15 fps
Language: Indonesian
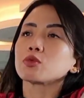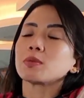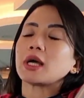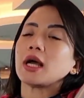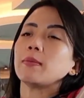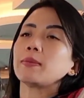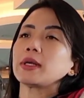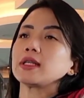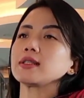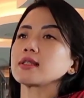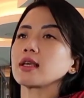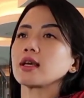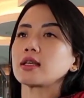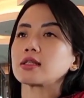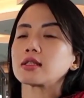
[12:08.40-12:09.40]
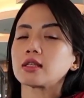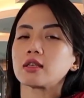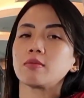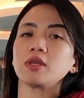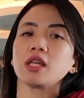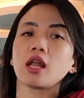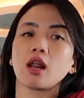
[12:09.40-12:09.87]
mengapresiasi
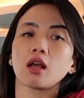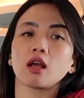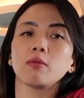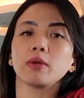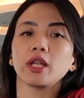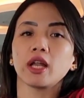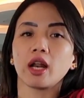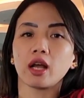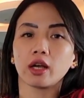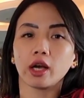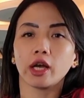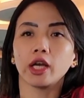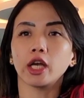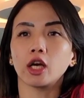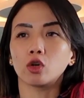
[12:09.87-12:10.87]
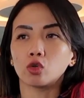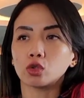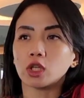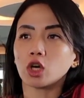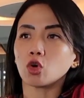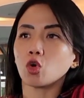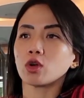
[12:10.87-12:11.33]
binaraga-binaraga yang
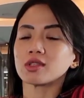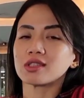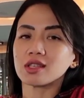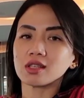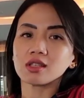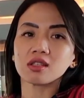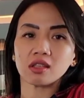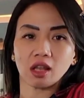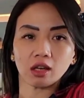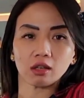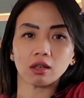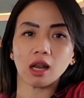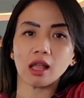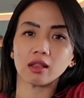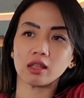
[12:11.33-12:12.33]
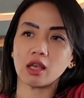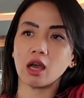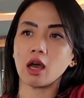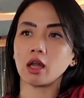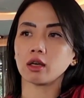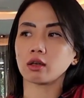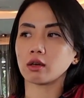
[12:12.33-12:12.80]
udah konsisten
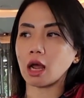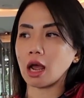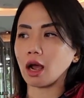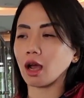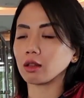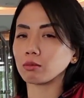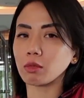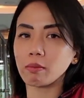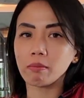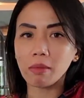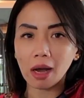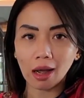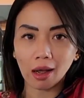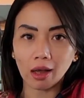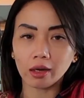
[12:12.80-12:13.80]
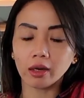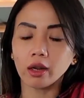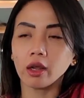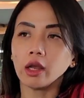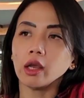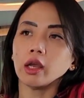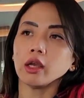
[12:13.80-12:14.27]
latihan angkat beban,
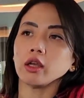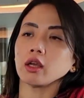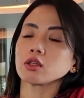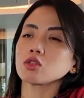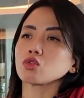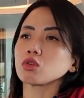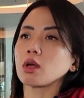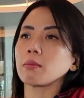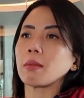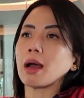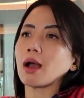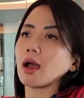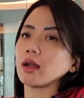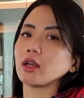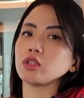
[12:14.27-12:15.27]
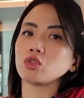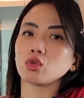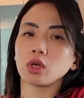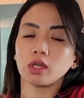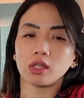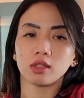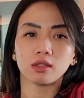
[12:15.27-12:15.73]
yang sudah makannya
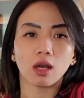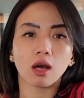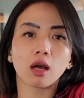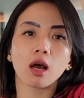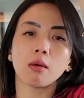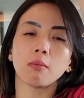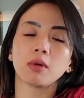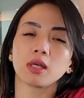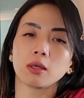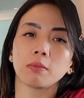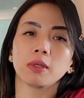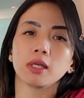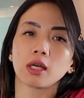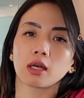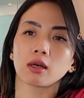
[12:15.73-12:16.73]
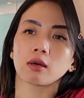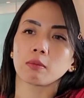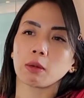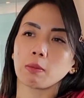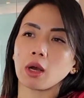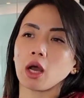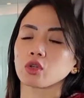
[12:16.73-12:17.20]
juga dijaga bener-bener
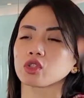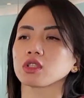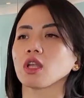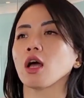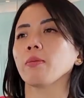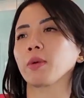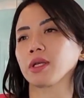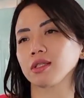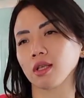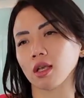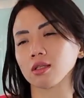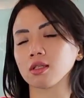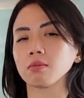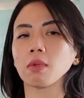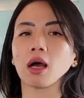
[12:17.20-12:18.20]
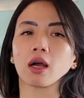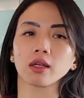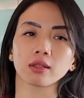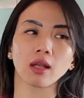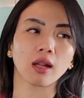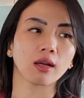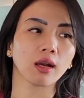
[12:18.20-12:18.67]
memang harus kita apresiasi banget
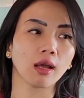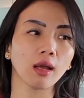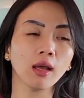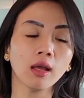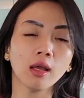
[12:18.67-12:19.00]
karena